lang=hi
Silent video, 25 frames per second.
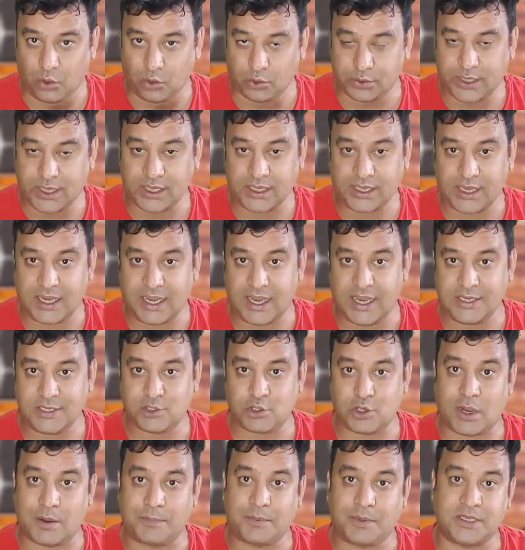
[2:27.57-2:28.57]
होता क्या है
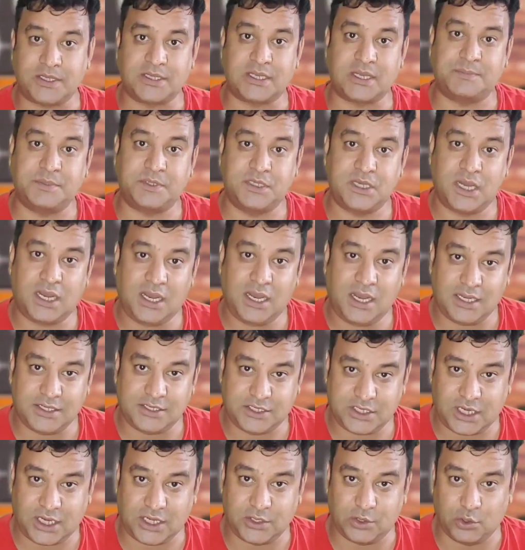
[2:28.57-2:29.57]
जो आपका सबसे
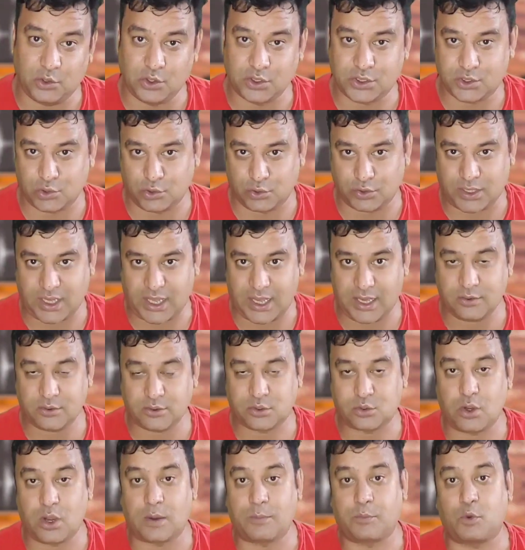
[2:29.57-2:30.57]
अच्छा दोस्त होता है
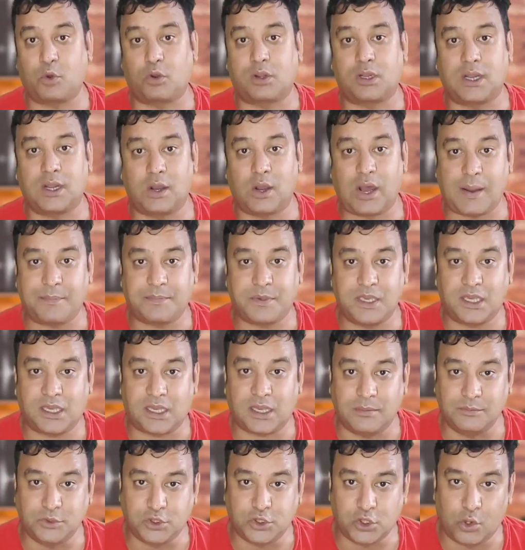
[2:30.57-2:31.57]
उसको आपको आपकी
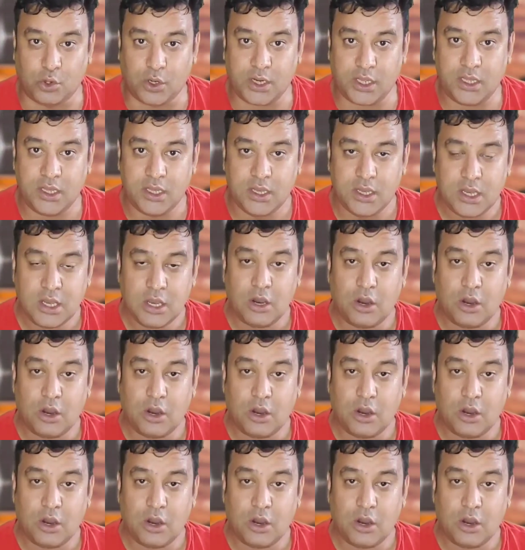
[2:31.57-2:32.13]
कमजोरी